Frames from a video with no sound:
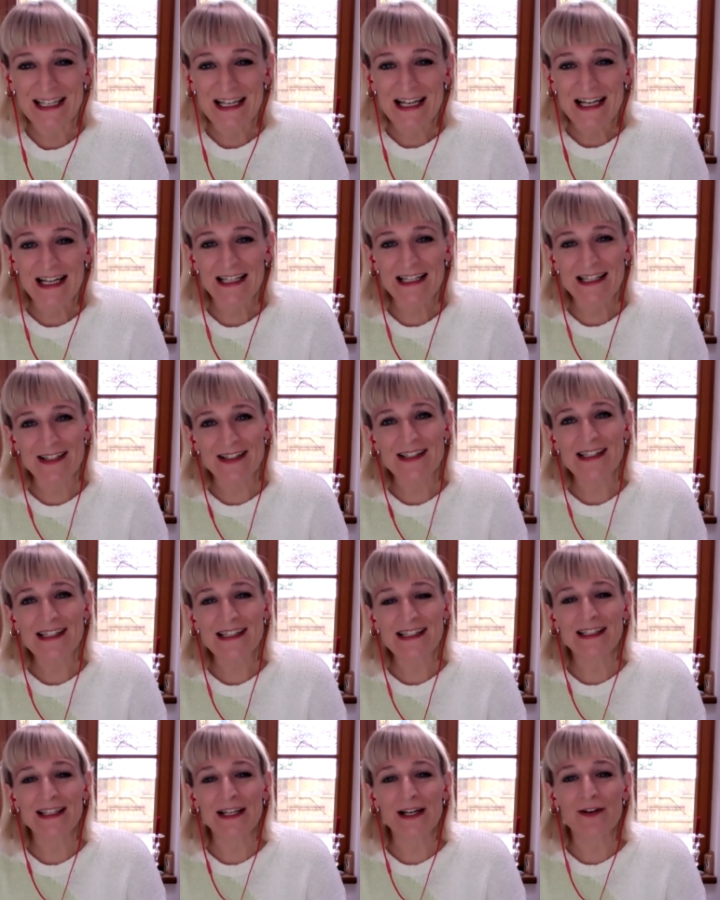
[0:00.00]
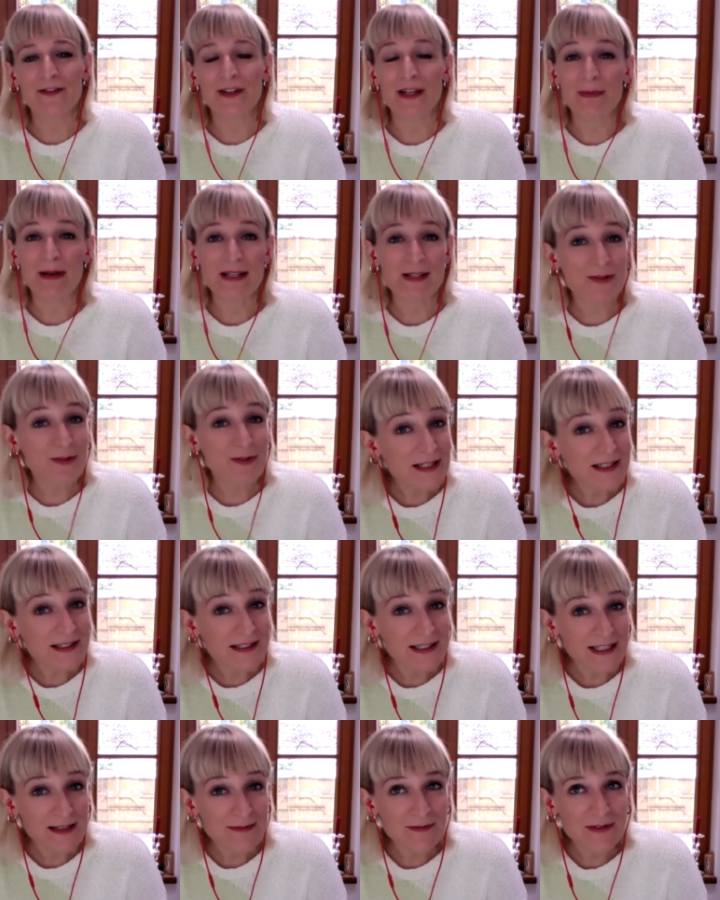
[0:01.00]
Ansonsten auf einer persönlichen
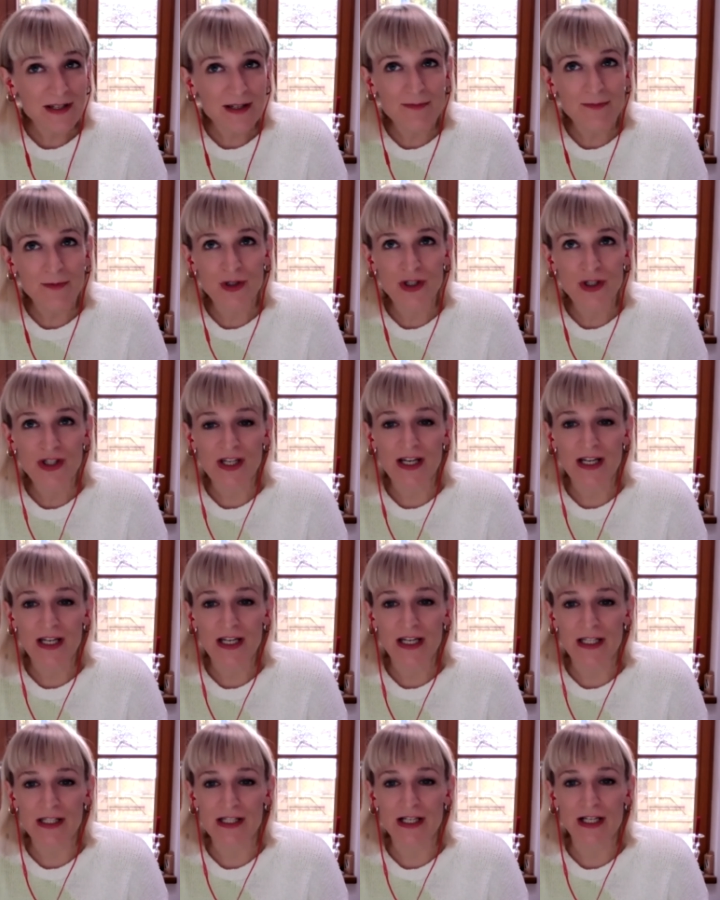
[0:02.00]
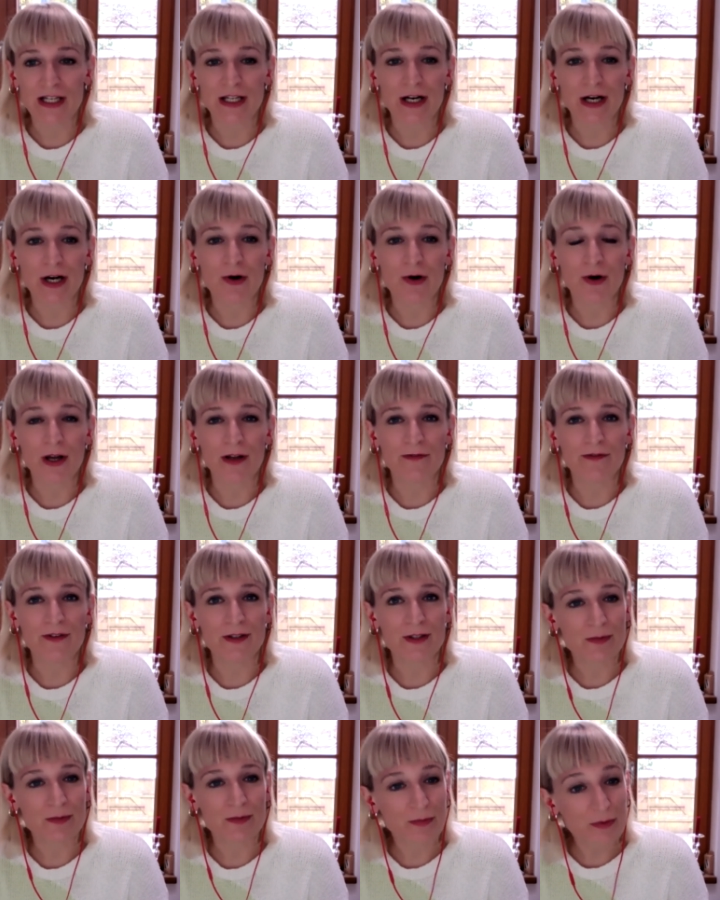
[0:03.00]
Ebene muss ich sagen, ganz klar auch einfach
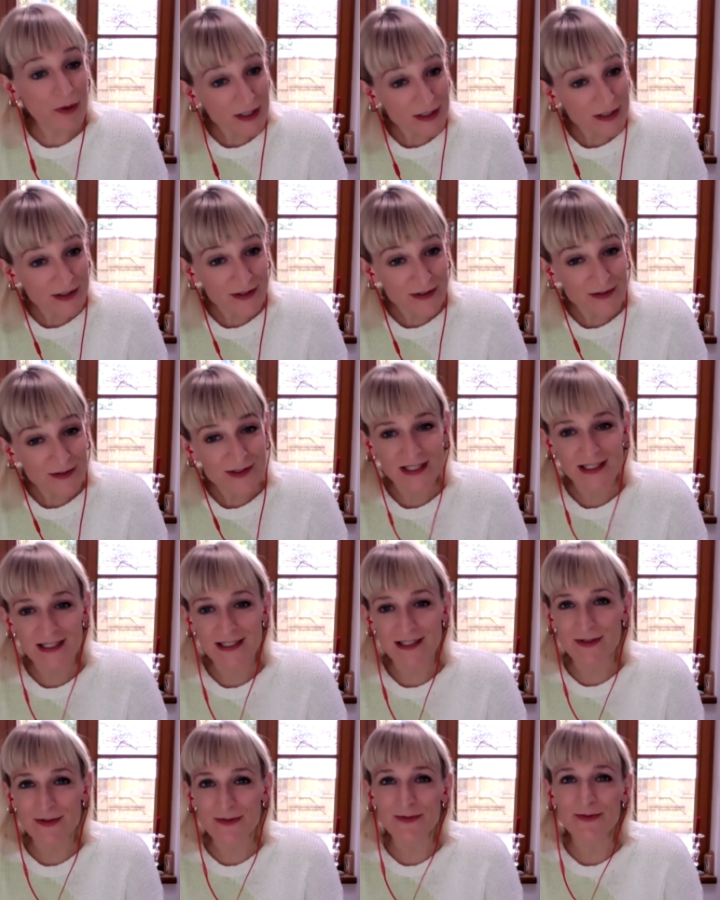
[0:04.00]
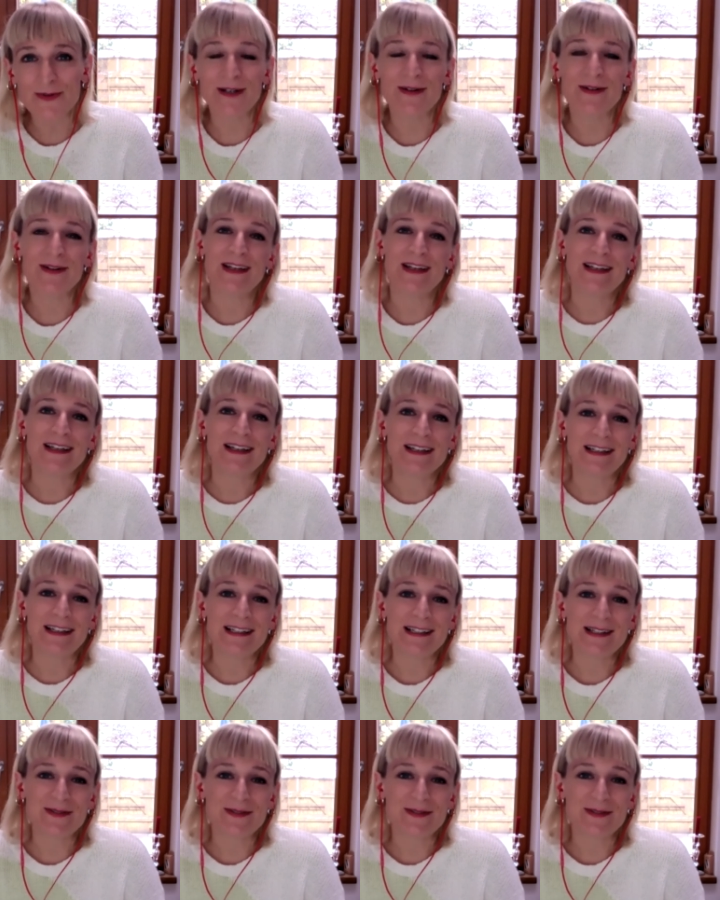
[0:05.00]
Sport und die Natur.
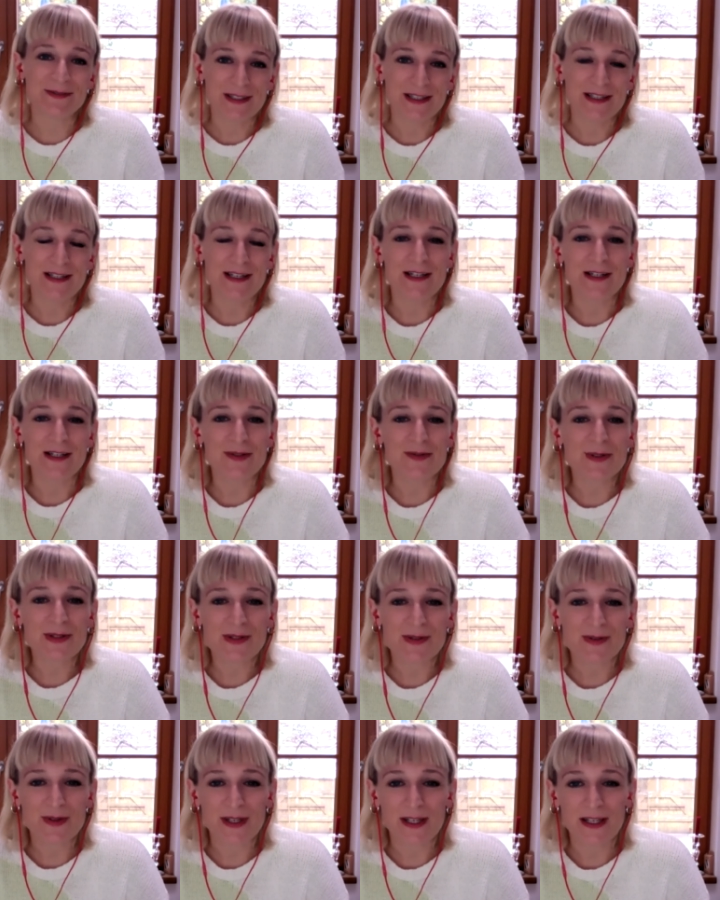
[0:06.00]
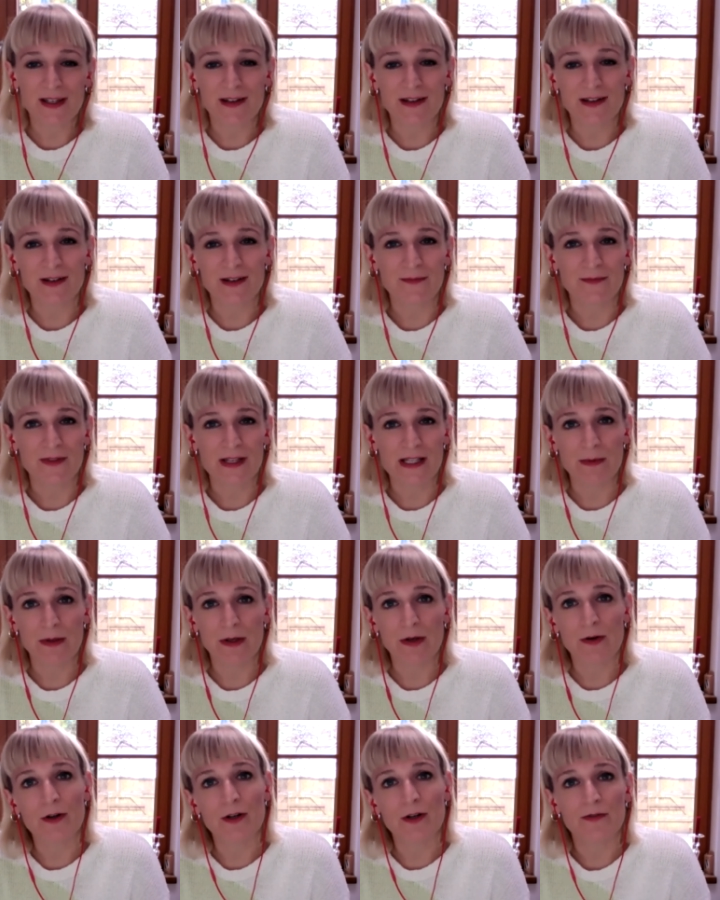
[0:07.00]
Also in die Natur zu gehen, ähm, was mir
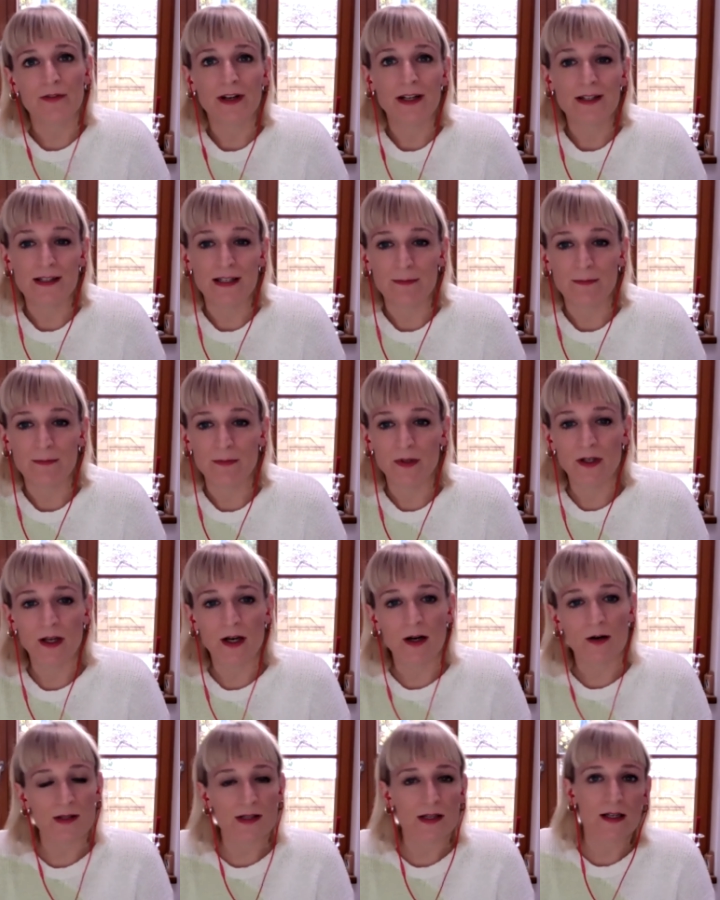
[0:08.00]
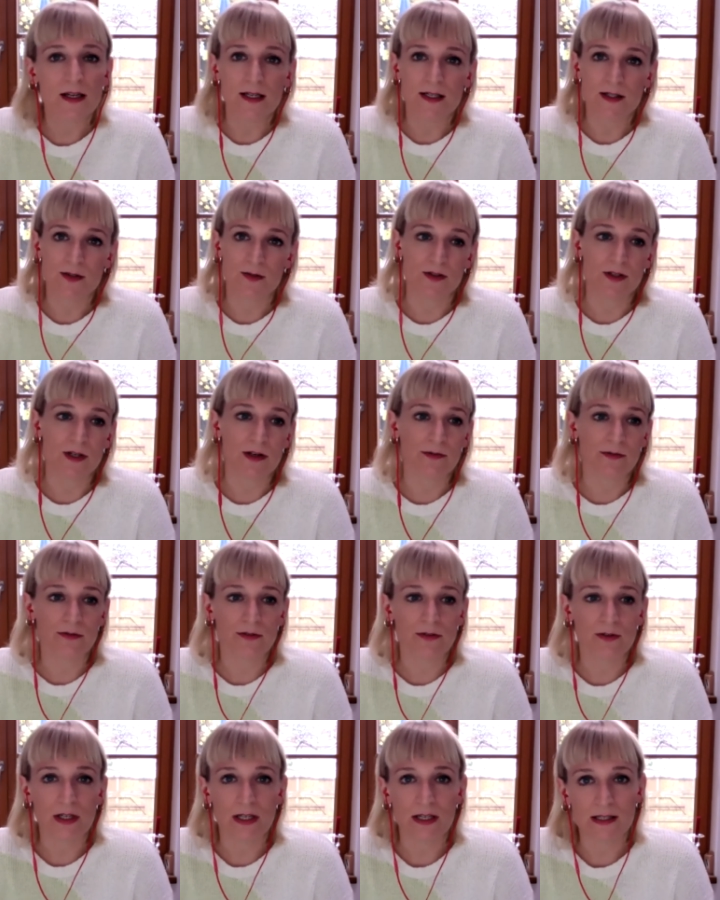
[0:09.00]
geholfen hat, eben einen Ausgleich zu schaffen
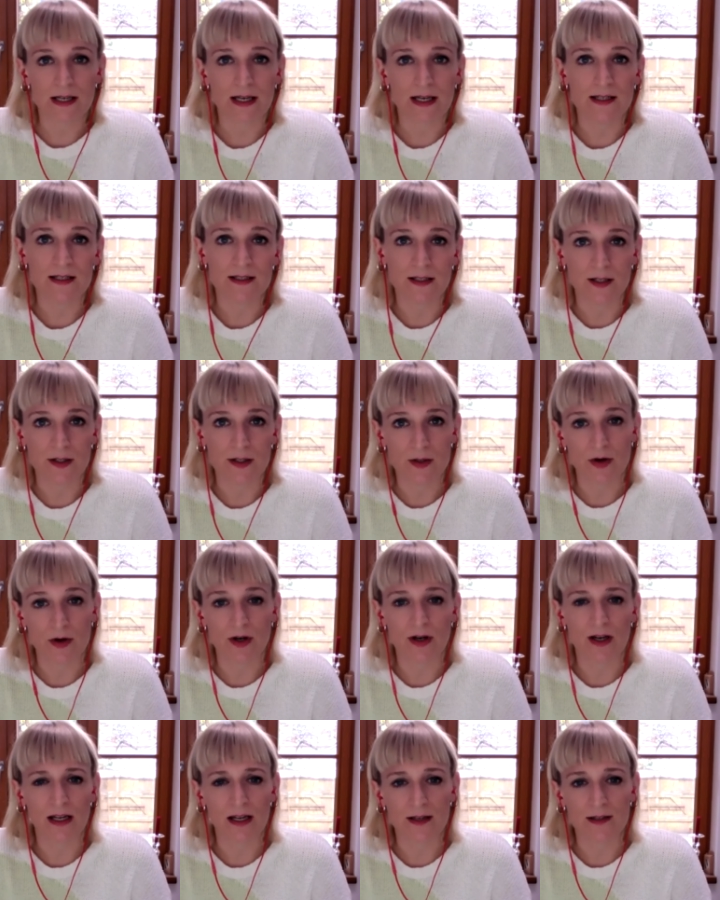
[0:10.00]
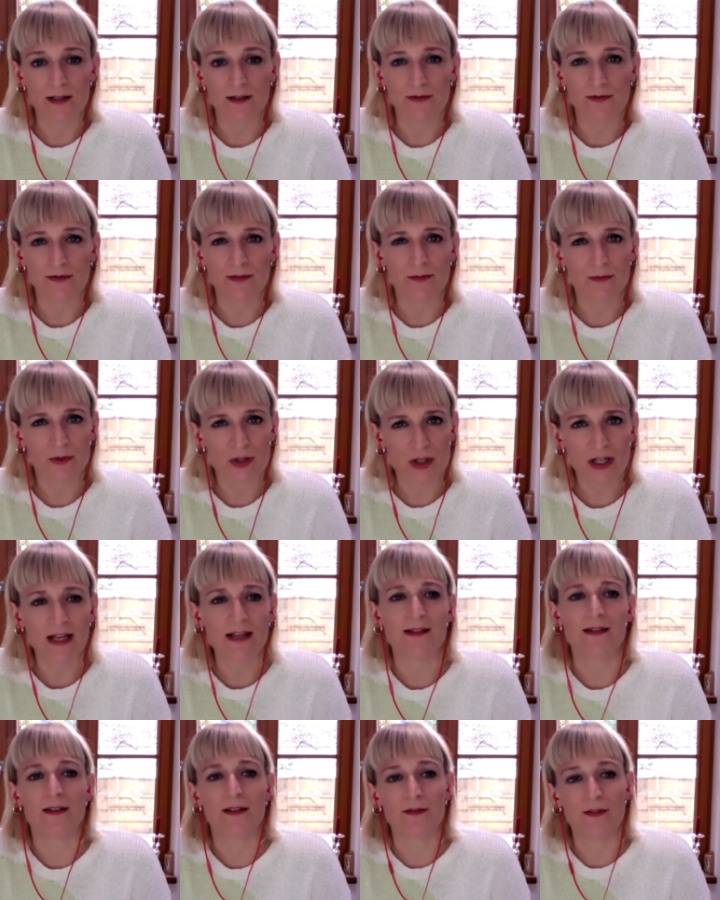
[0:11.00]
für die Zeit, die ja doch relativ
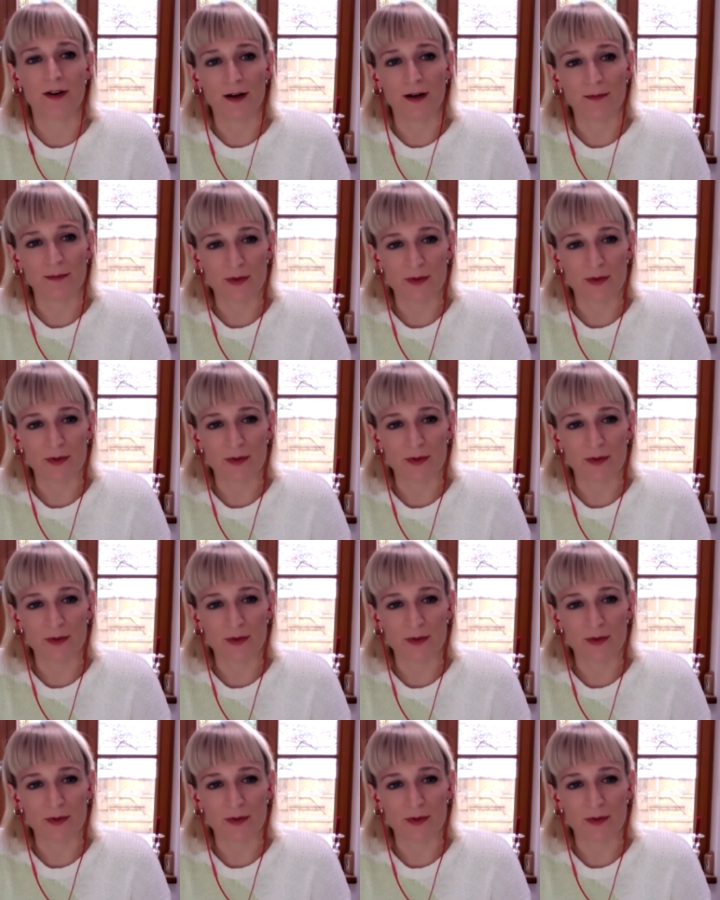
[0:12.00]
stressig war.